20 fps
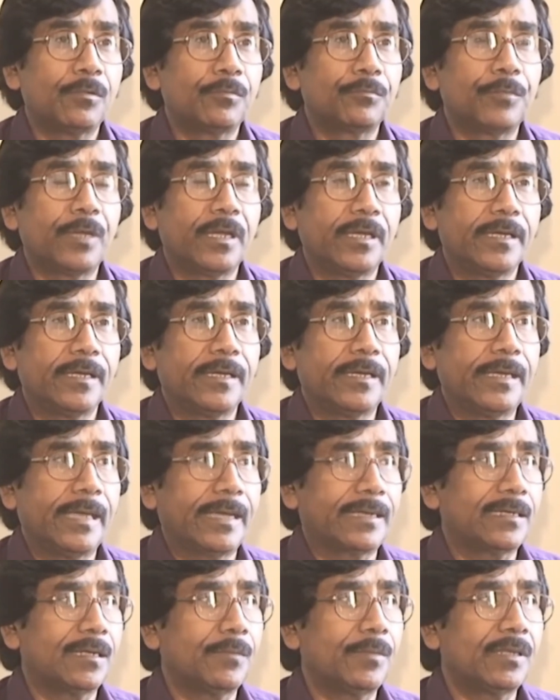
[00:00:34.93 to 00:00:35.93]
এবং
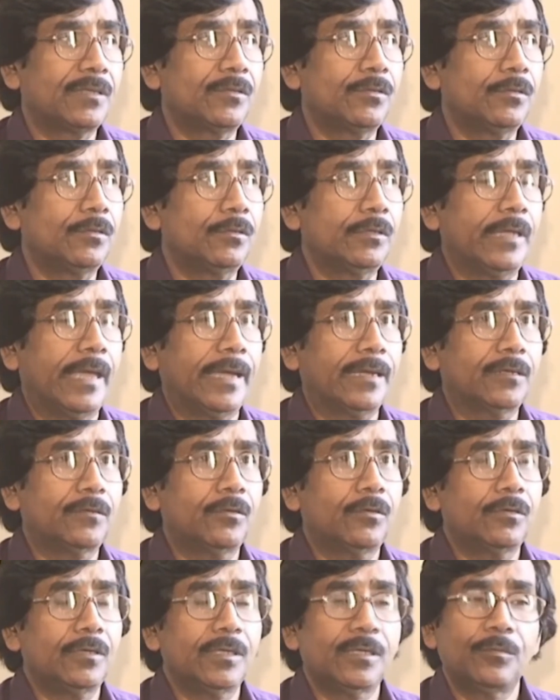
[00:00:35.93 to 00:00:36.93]
একটা পাথর এক
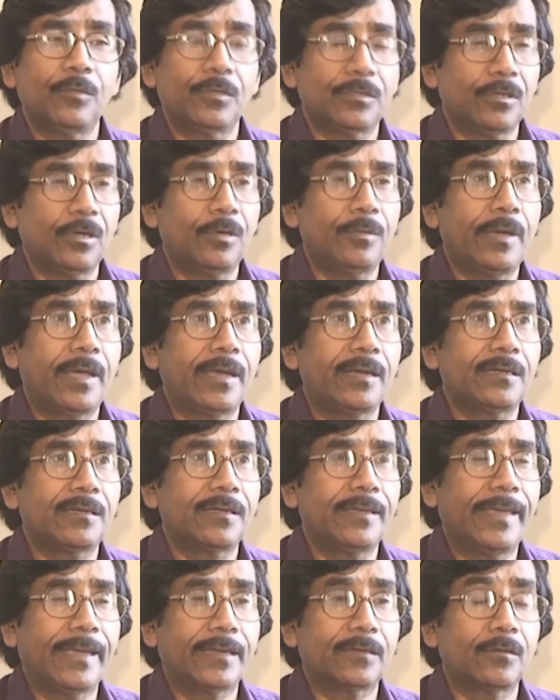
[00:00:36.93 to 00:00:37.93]
টনের মতো হবে আর
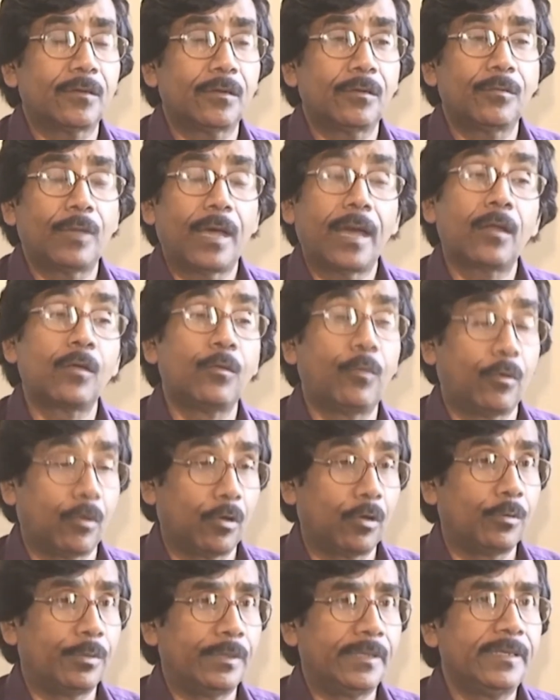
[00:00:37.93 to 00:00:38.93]
একটা এক টনের আরও
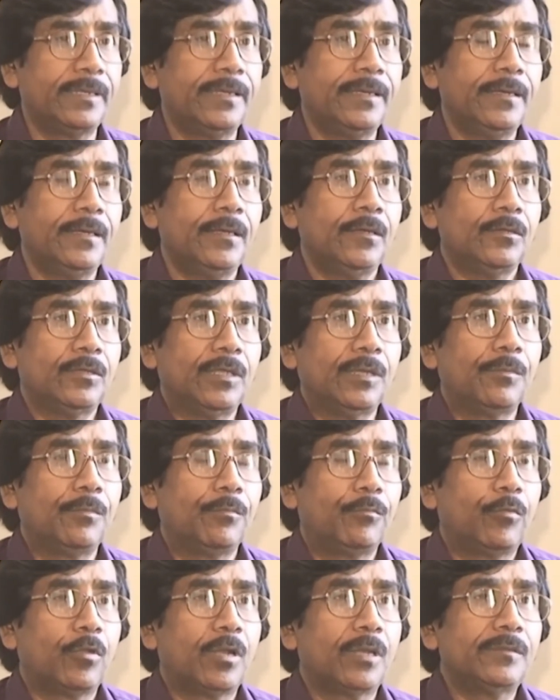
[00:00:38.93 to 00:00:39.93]
বড় হবে তো এই
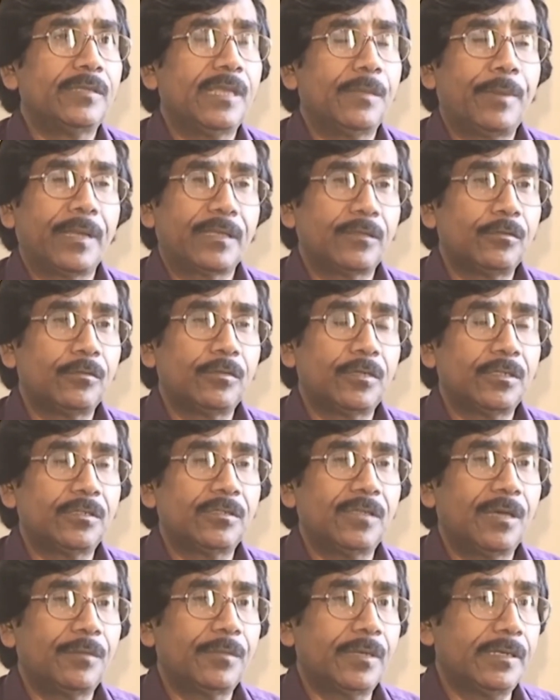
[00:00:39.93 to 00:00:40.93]
বলা যে এই পাথর দুটো
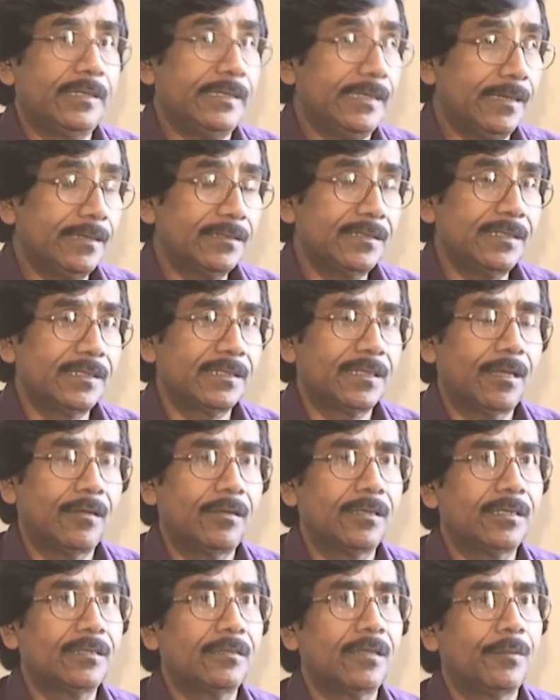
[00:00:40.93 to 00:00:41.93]
যদি আমরা নিয়ে আসি
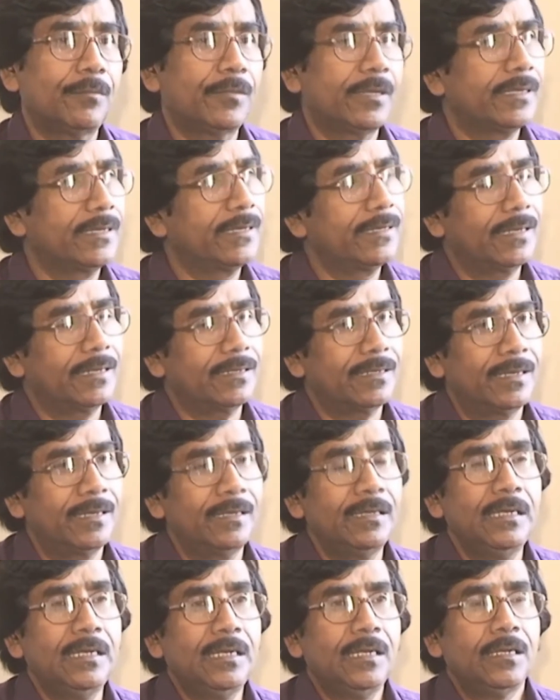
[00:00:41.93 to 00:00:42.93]
তাহলে কিন্তু আমরা এখানে
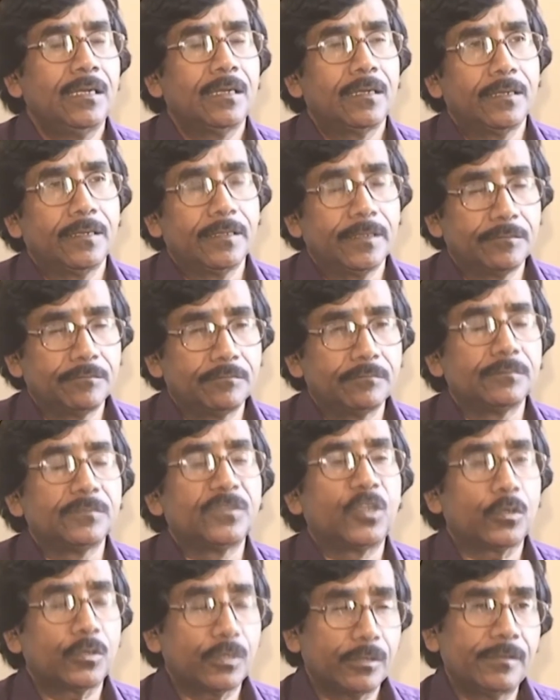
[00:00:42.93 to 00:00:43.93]
একটা
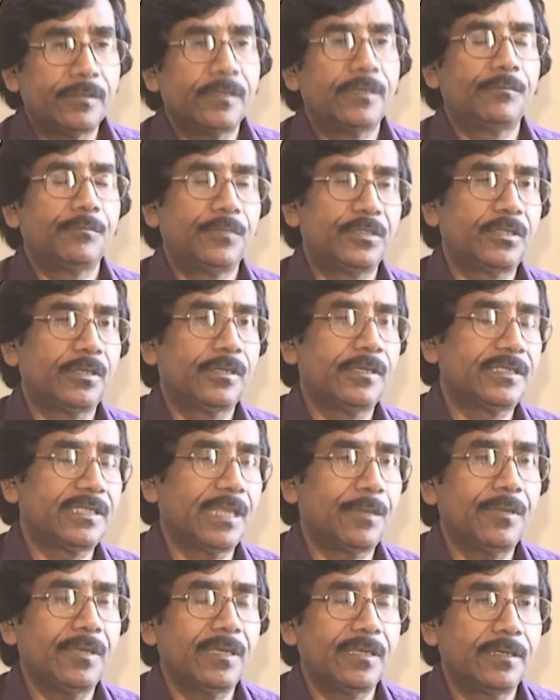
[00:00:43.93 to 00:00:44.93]
দর্শনীয় বিষয়
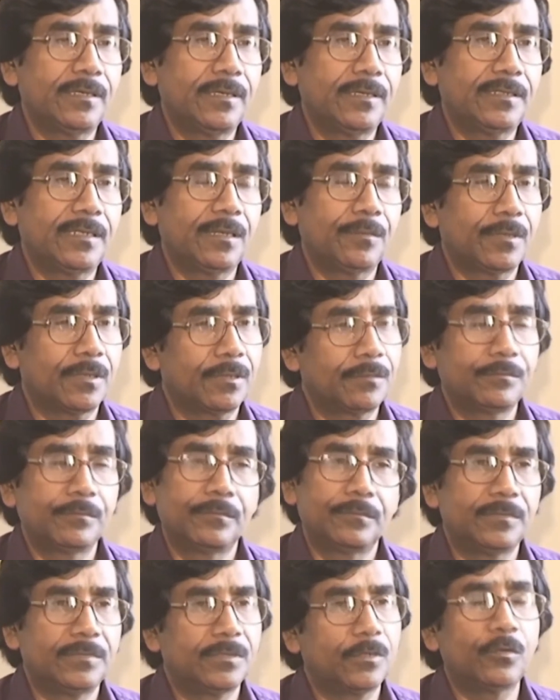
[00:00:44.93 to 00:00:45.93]
হিসাবে এটা আমরা
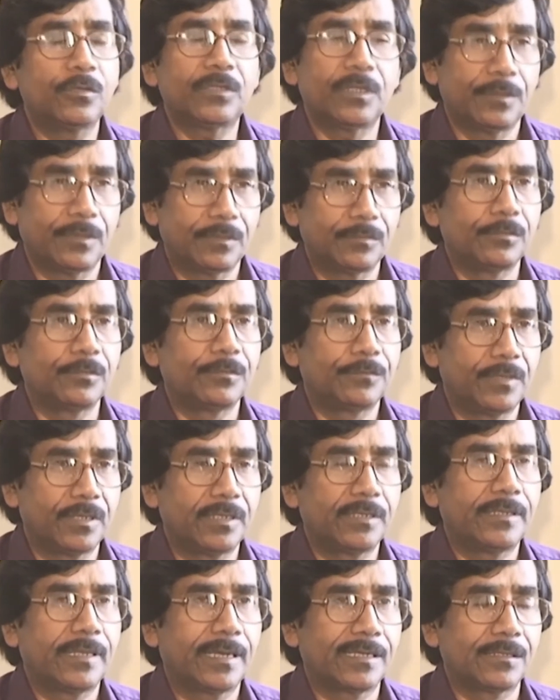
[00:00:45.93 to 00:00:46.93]
করতে পারবো
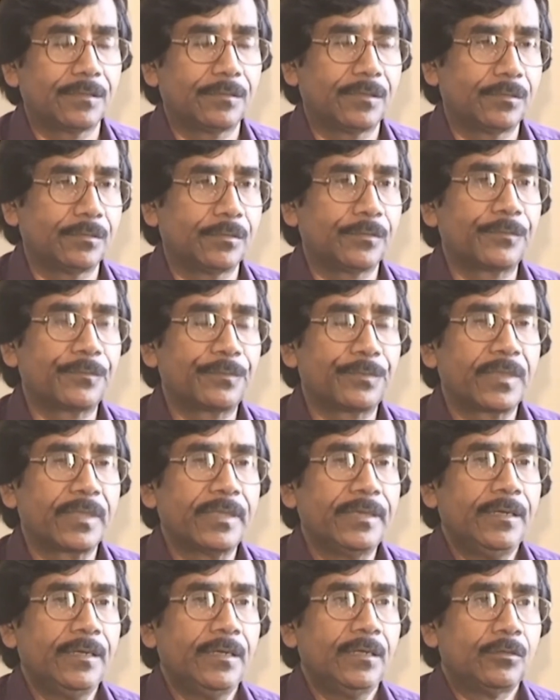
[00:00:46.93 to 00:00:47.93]
মানে দেখাতে পারবো
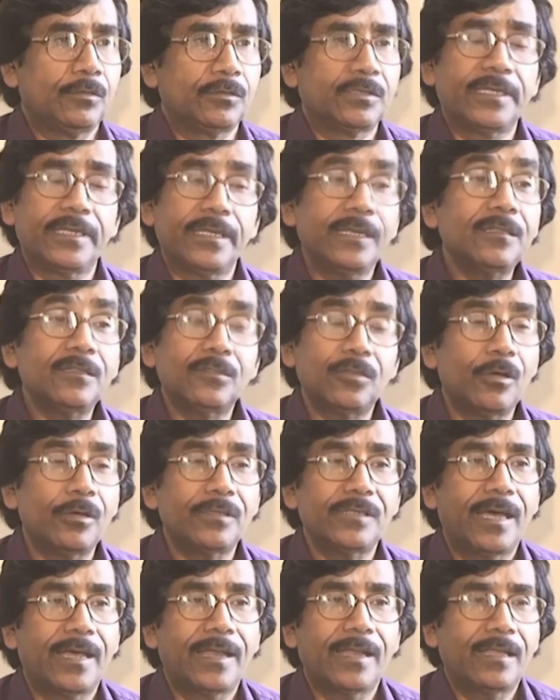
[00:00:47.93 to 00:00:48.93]
তো সেটা কিন্তু
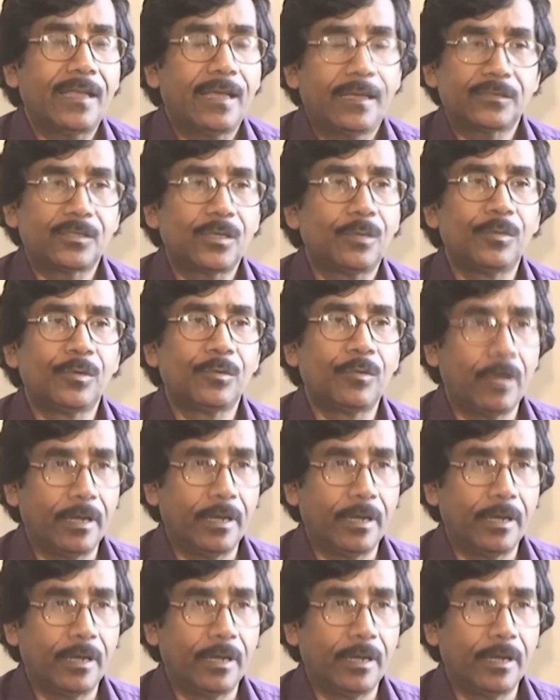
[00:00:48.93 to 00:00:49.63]
সহজে আনা সম্ভব